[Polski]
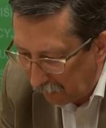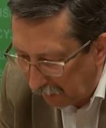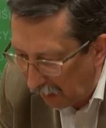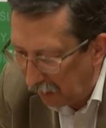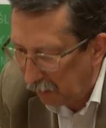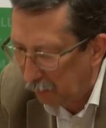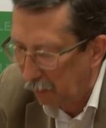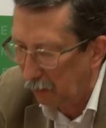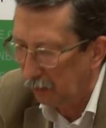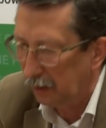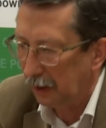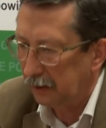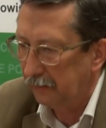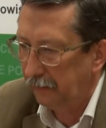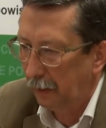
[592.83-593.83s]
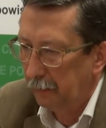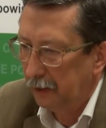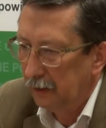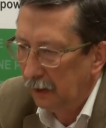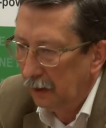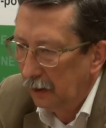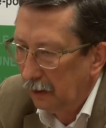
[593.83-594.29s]
tej, którą nazywamy
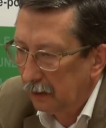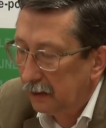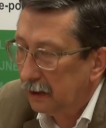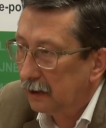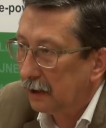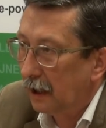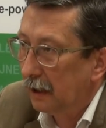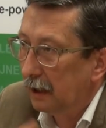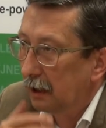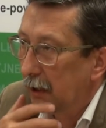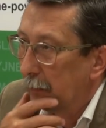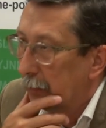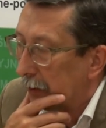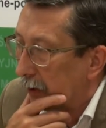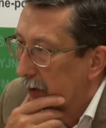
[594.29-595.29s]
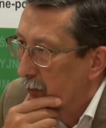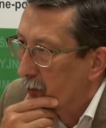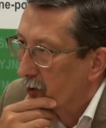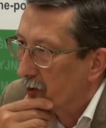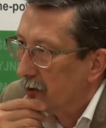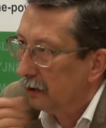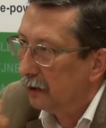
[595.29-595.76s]
odzyskanie
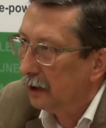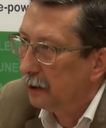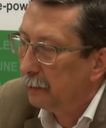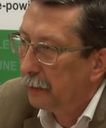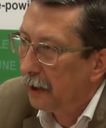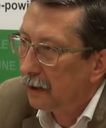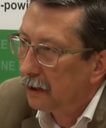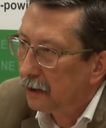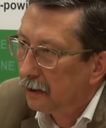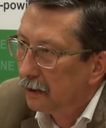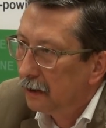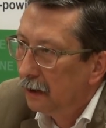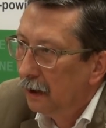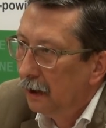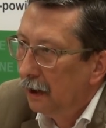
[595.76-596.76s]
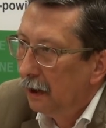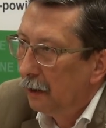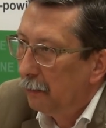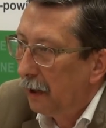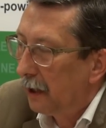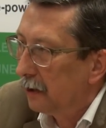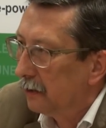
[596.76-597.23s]
niepodległości. To jest pierwszy
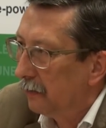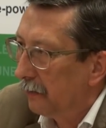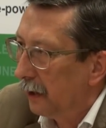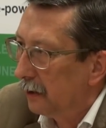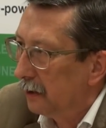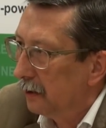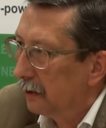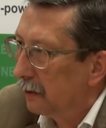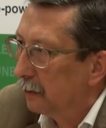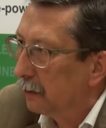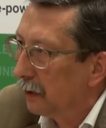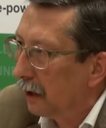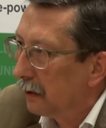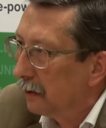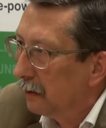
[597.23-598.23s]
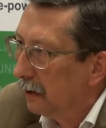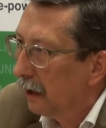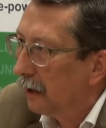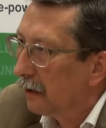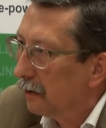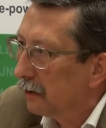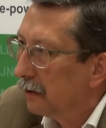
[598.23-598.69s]
bardzo ważny skutek
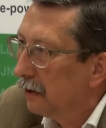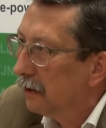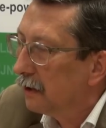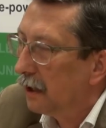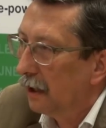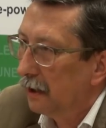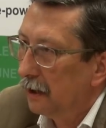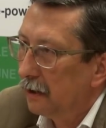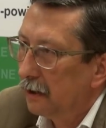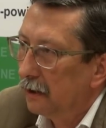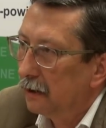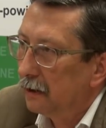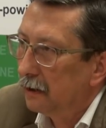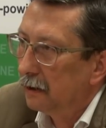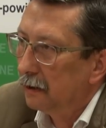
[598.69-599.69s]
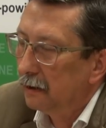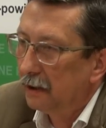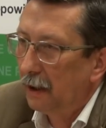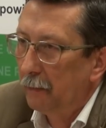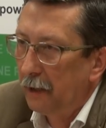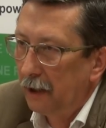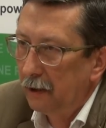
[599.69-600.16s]
nierozliczenia się z
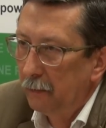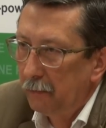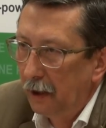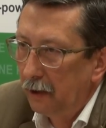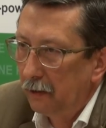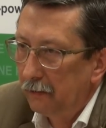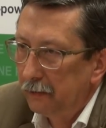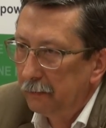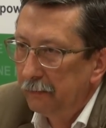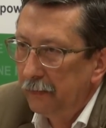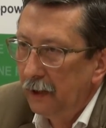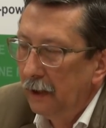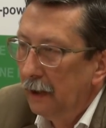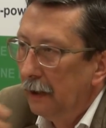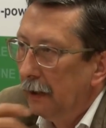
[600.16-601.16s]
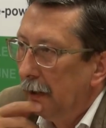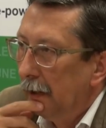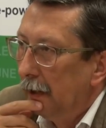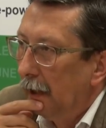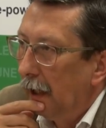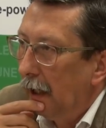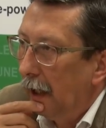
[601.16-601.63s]
zamachem majowym.
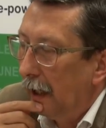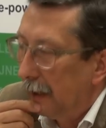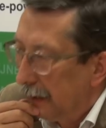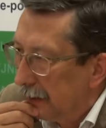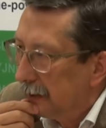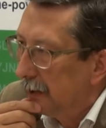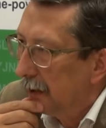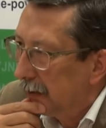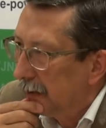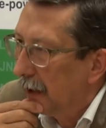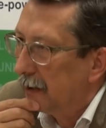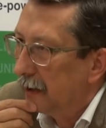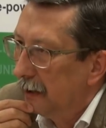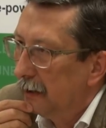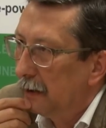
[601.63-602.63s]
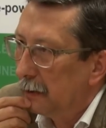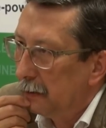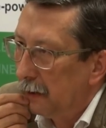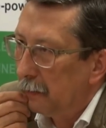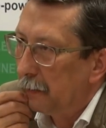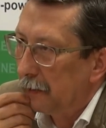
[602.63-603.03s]
Ale jest niestety i drugi,